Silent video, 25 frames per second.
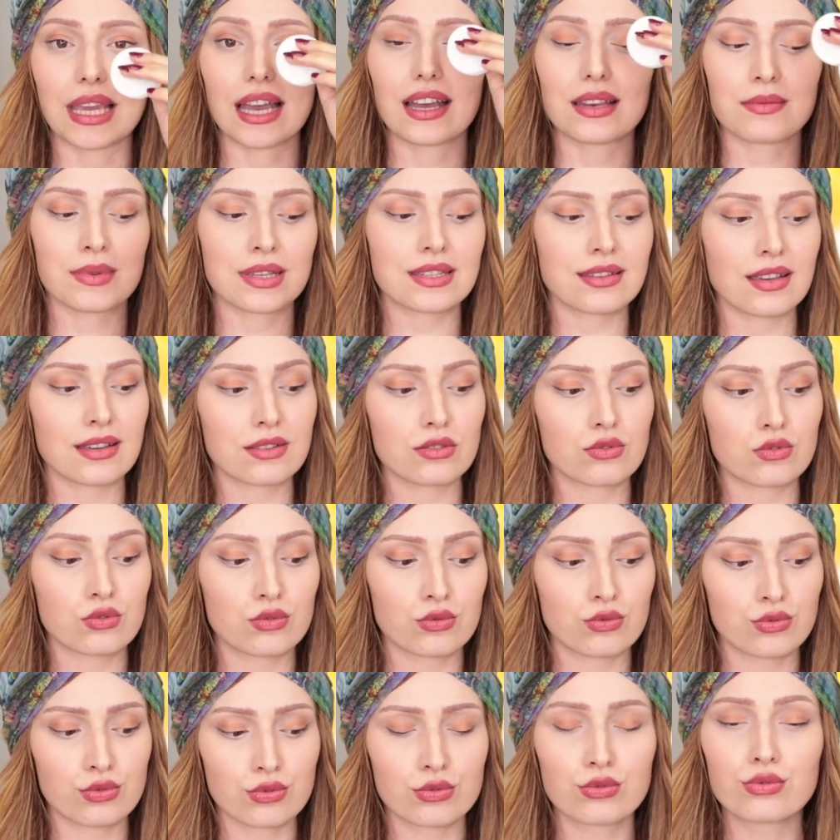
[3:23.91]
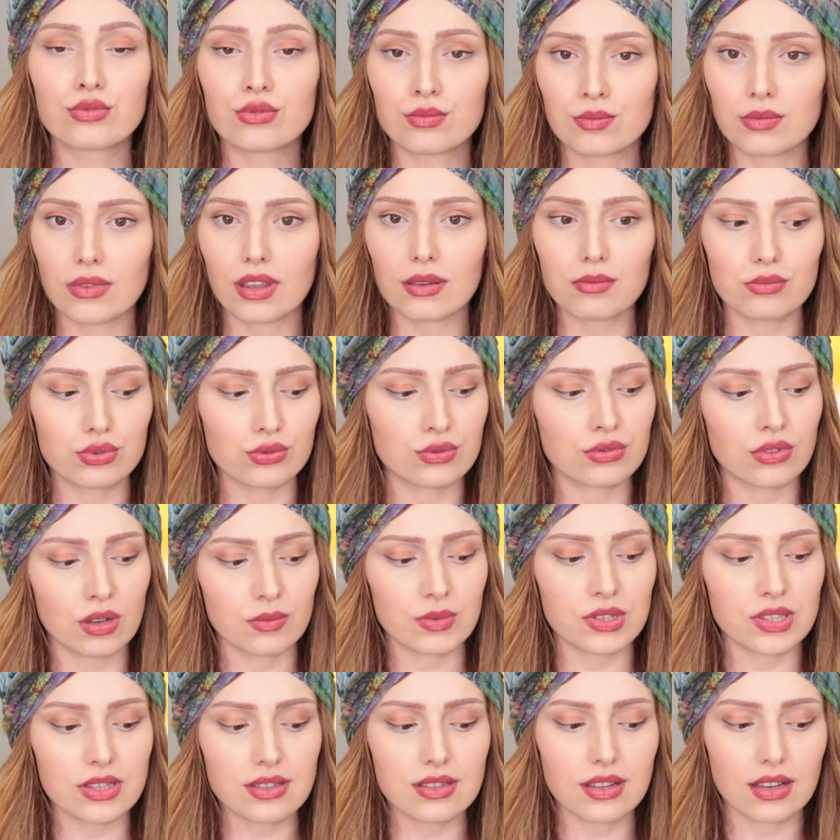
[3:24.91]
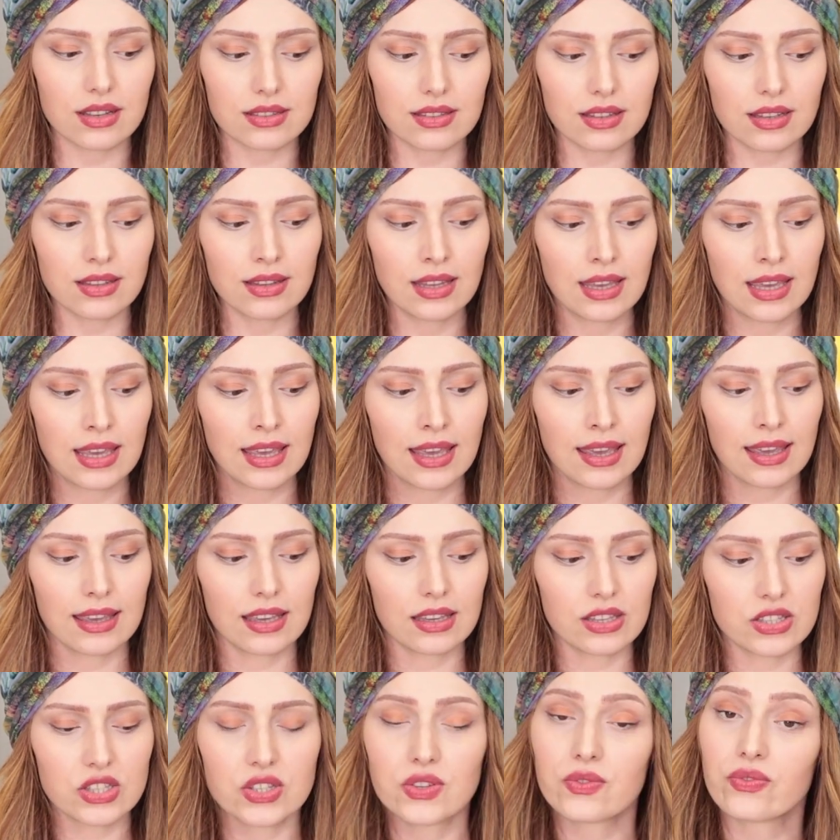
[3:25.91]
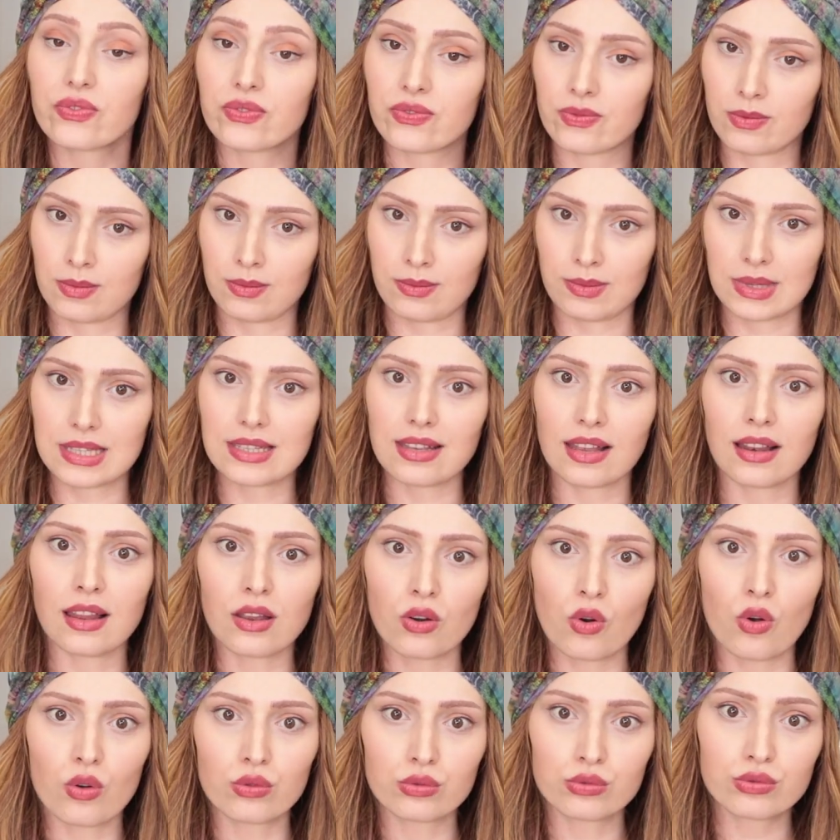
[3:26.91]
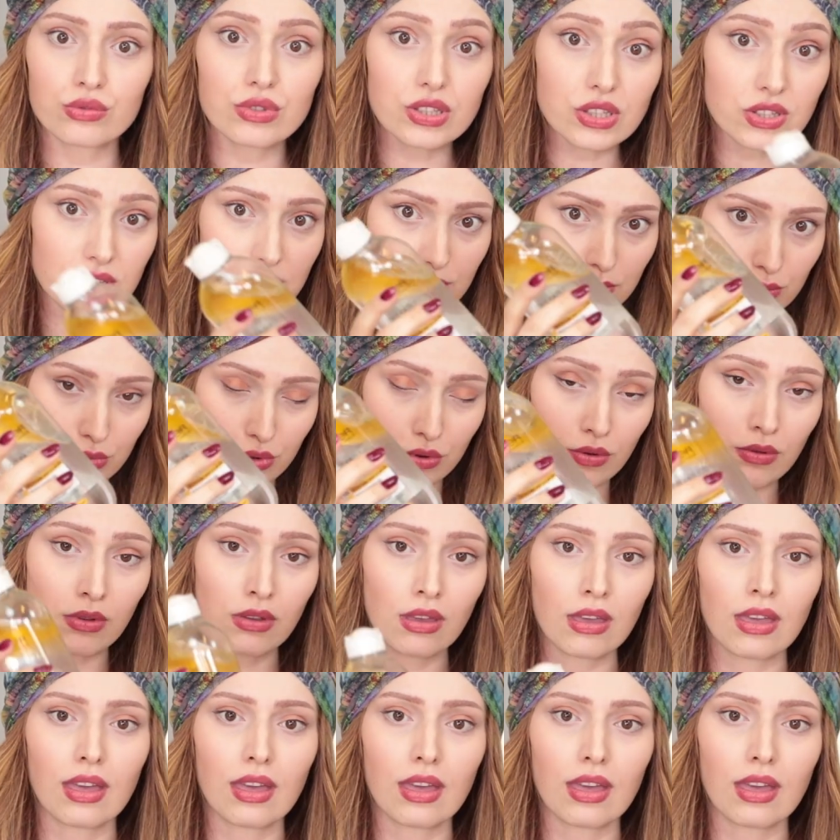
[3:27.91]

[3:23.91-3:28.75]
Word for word: Yani mesela sürdüğümde bunun amacı zaten e, çift miseler olduğu için bu.